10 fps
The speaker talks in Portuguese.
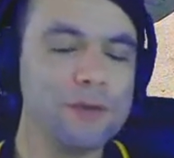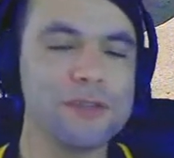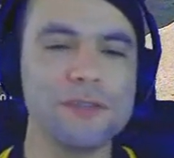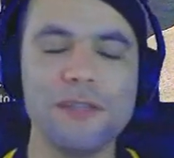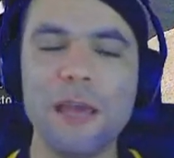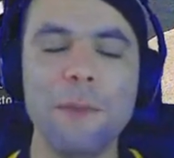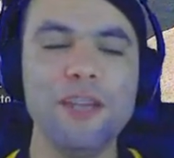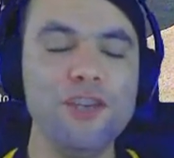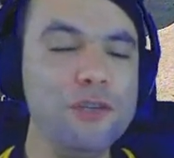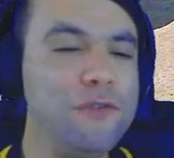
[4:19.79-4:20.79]
e os seus
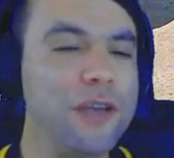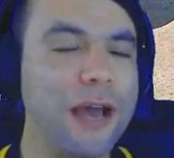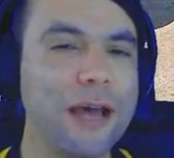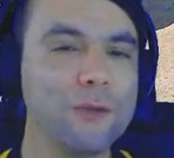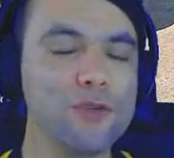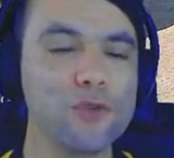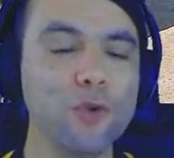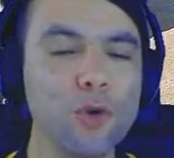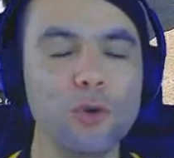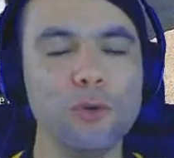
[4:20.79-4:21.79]
amigos têm medinho de
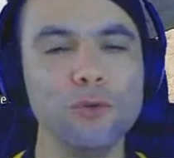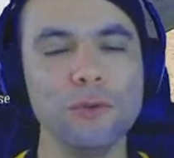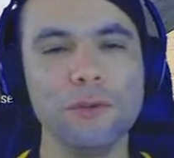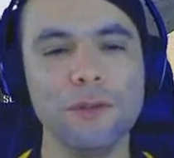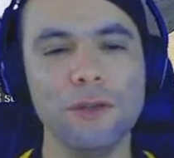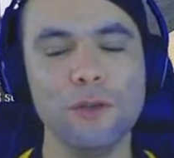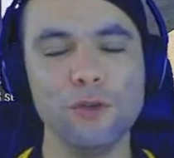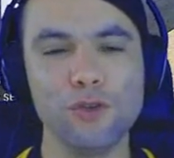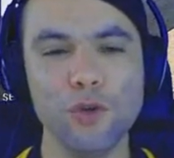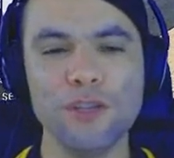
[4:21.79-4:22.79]
ficar no escuro?
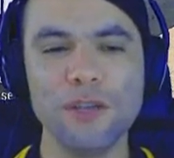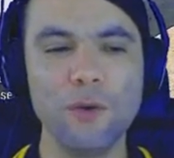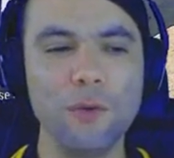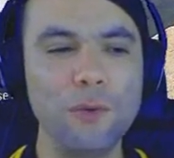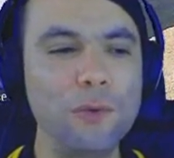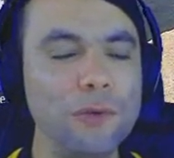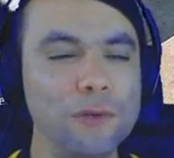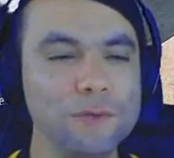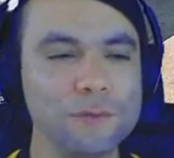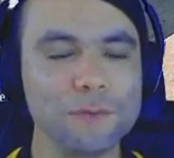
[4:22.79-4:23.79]
Os senhores
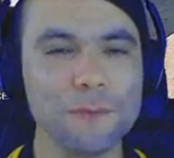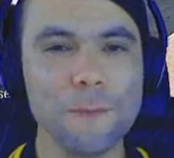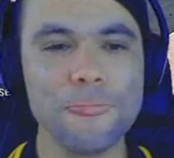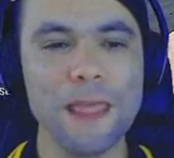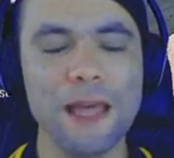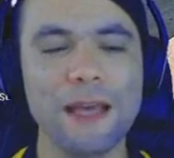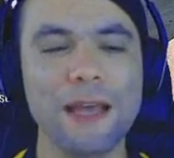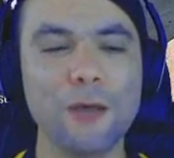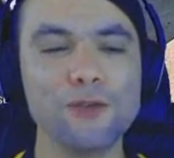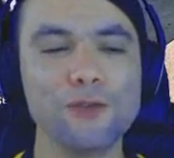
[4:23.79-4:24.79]
são. Não, senhor.
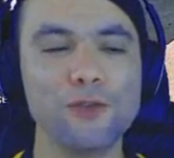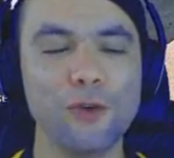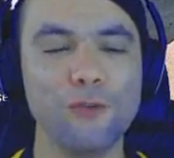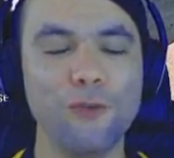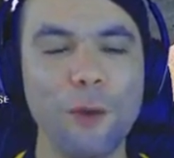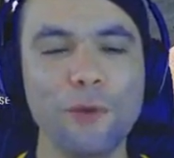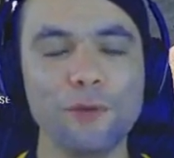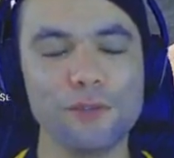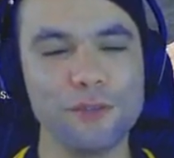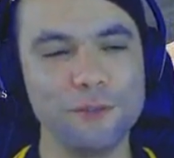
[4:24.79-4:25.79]

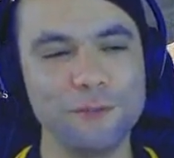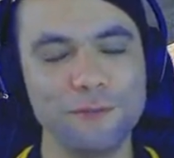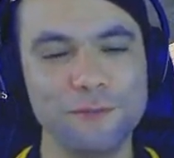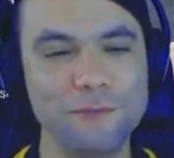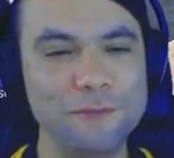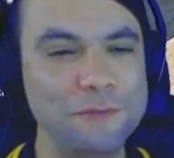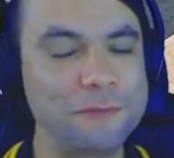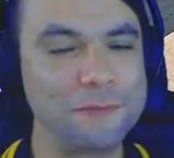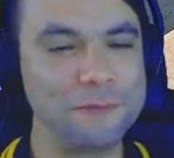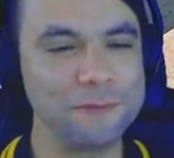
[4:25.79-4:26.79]
Claustrofóbicos?
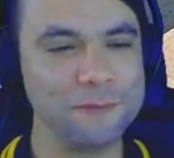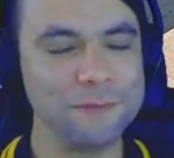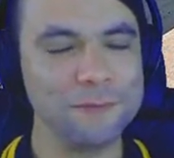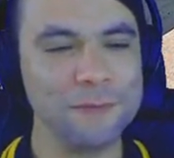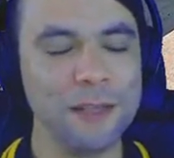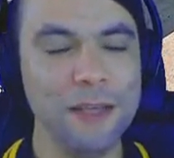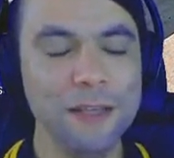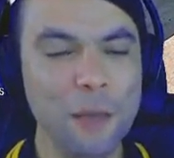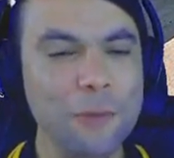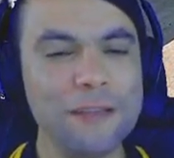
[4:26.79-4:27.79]
Não,
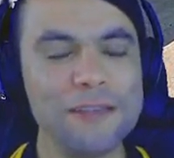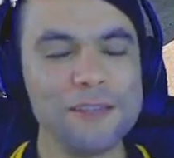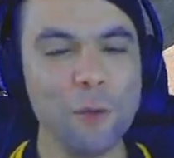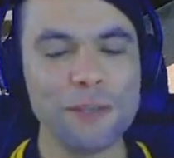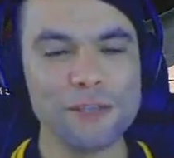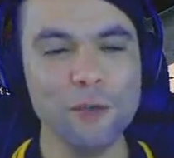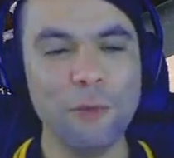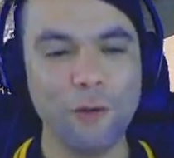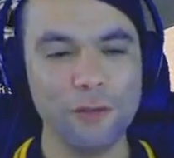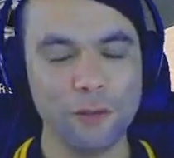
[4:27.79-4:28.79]
senhor. Então por que, que vocês
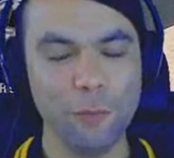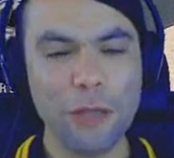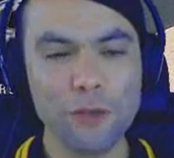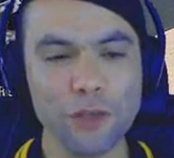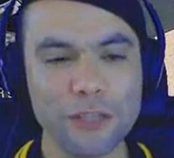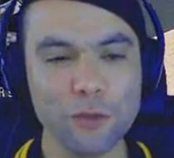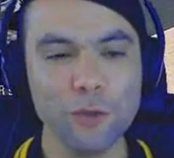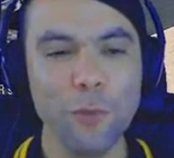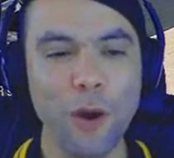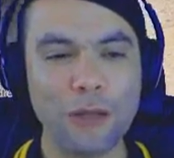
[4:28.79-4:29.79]
estão passando mal então? Por que,
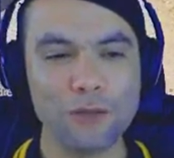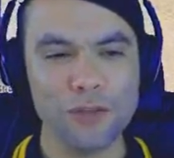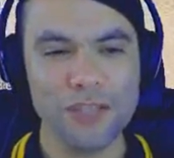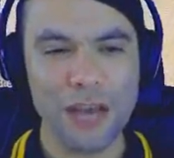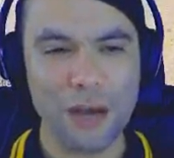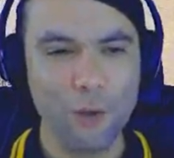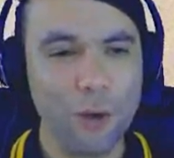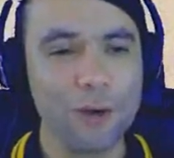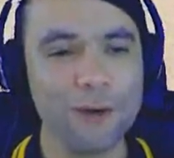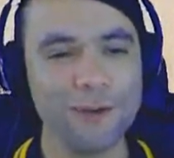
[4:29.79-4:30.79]
que o senhor tá todo borrado? O senhor
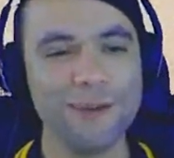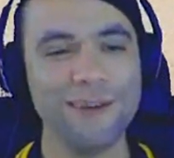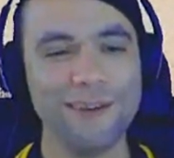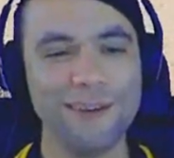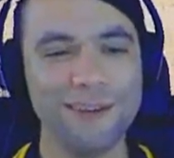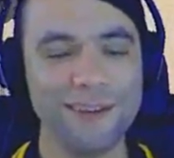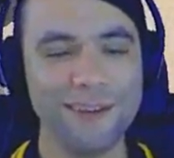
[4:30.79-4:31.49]
se cagou?